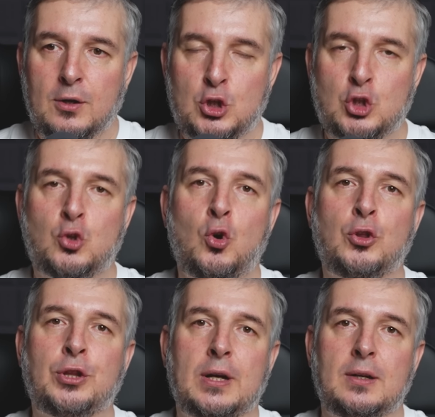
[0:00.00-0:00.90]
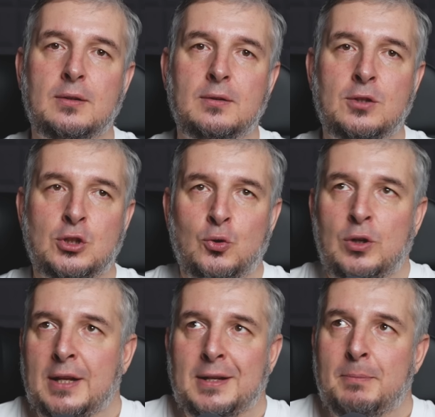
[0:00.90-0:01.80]
что-то, что
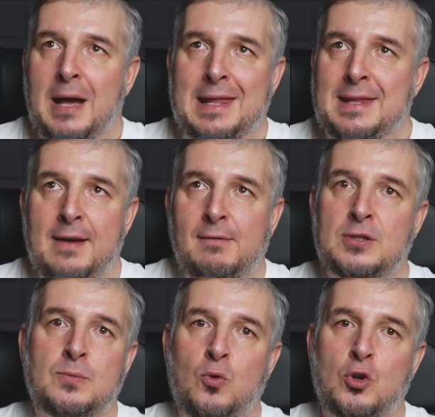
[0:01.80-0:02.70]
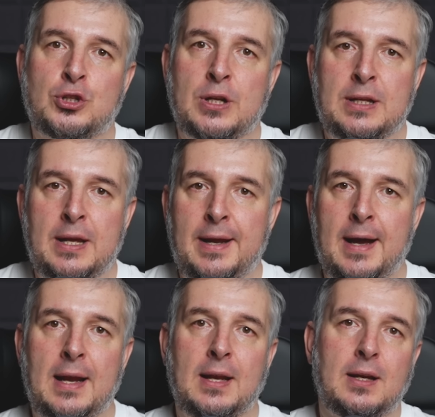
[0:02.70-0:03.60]
для тебя невозможно,
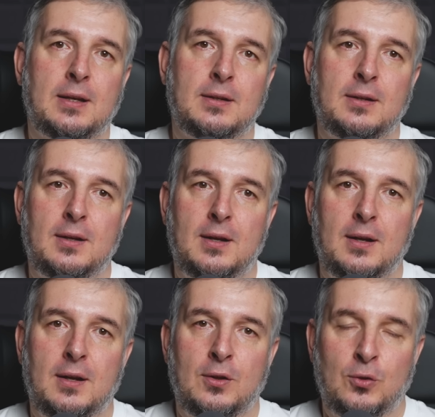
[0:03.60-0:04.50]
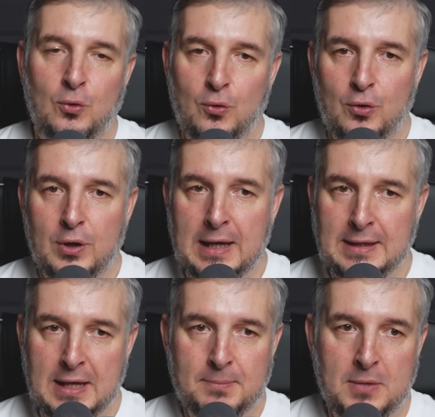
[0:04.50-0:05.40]
нереально. Но
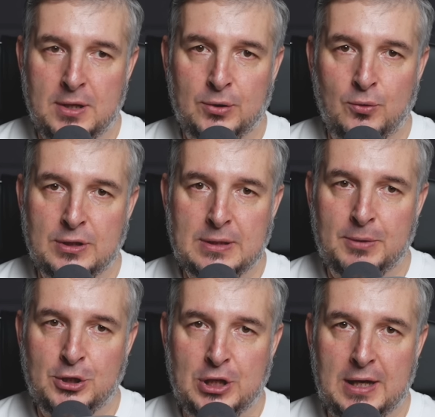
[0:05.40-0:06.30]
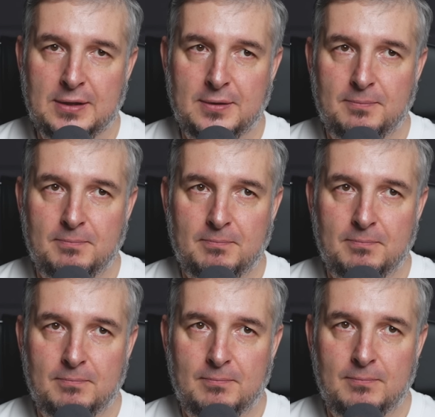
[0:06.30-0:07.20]
хотеть мне никто не запрещает.
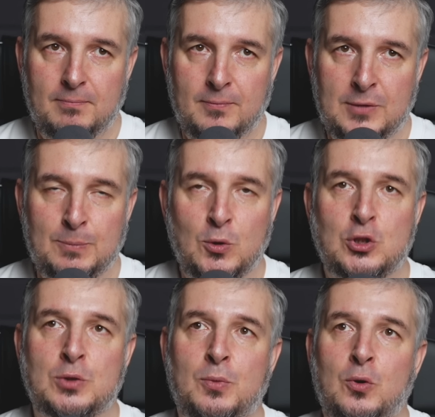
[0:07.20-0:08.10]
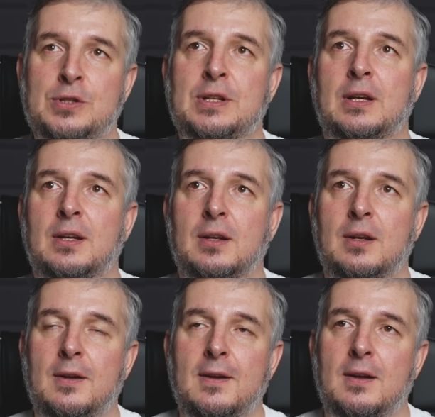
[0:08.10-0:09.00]
Ты можешь просто,
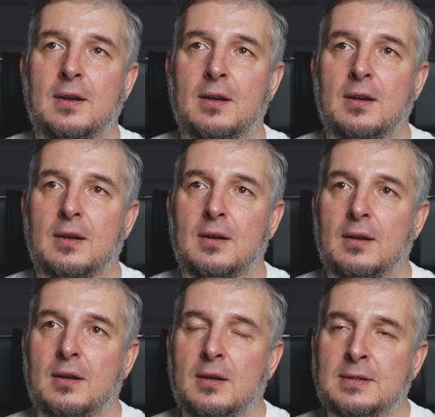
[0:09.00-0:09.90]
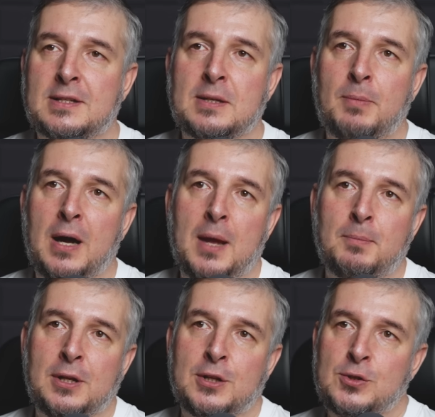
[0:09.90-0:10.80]
засыпая
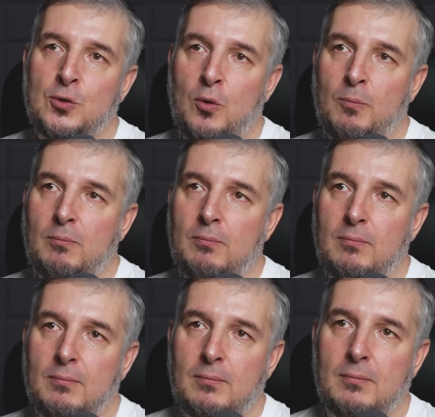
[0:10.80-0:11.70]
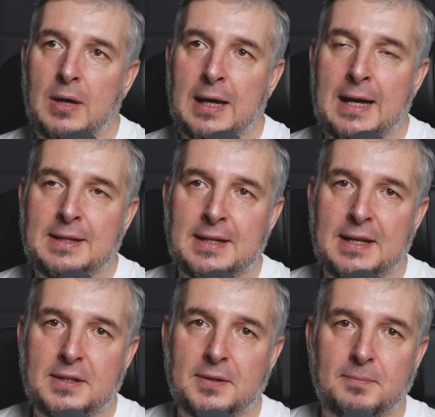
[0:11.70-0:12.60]
перед сном,
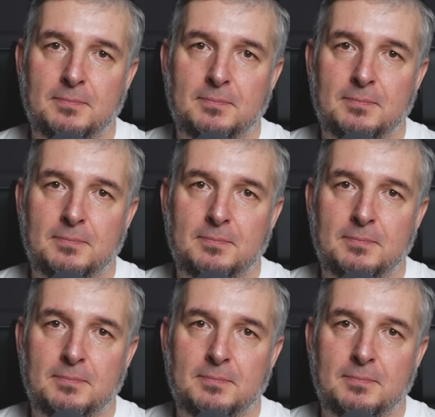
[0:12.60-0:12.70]
хотеть.